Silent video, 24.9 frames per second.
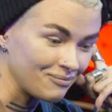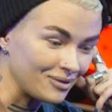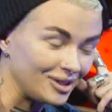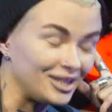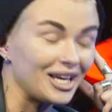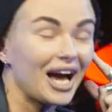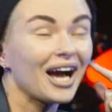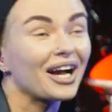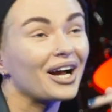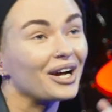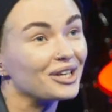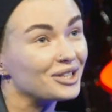
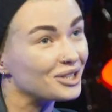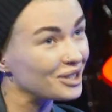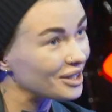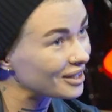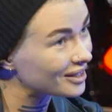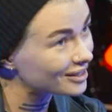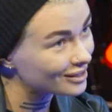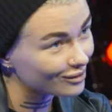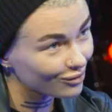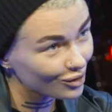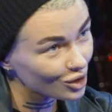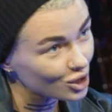Я, как
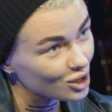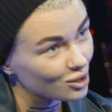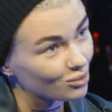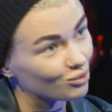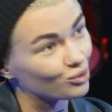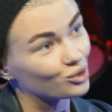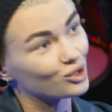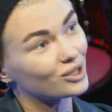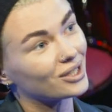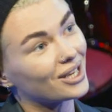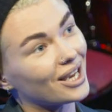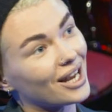человек с высшим
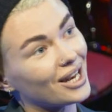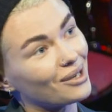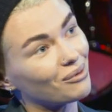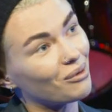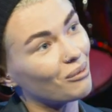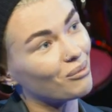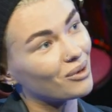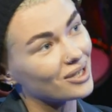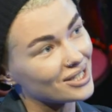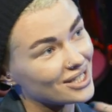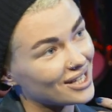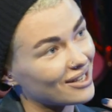музыкальным
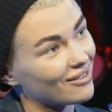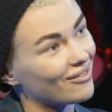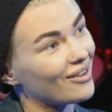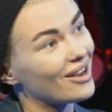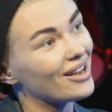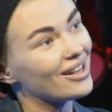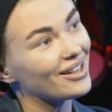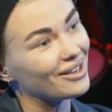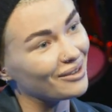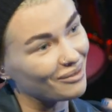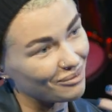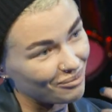
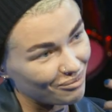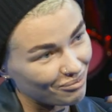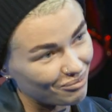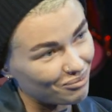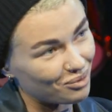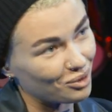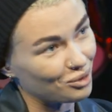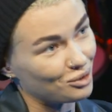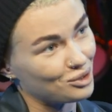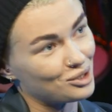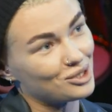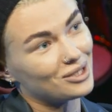образованием,
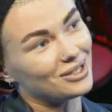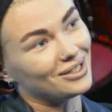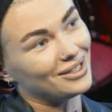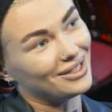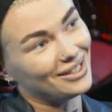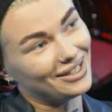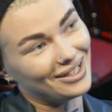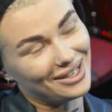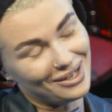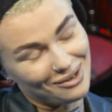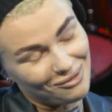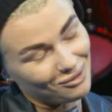просто
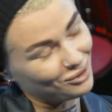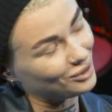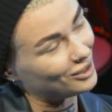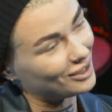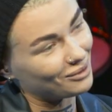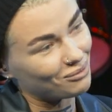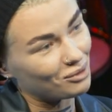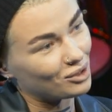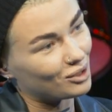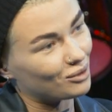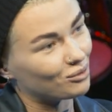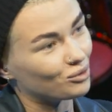я вот
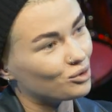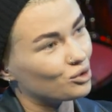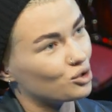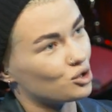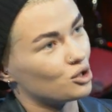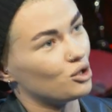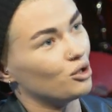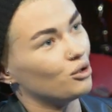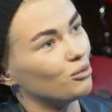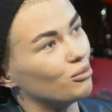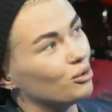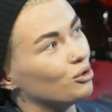об этом
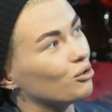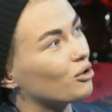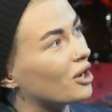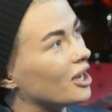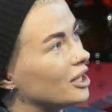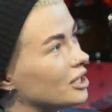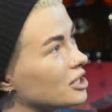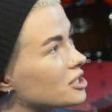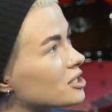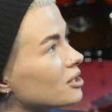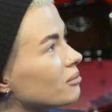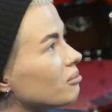тоже люблю,
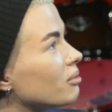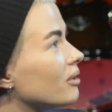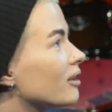конечно,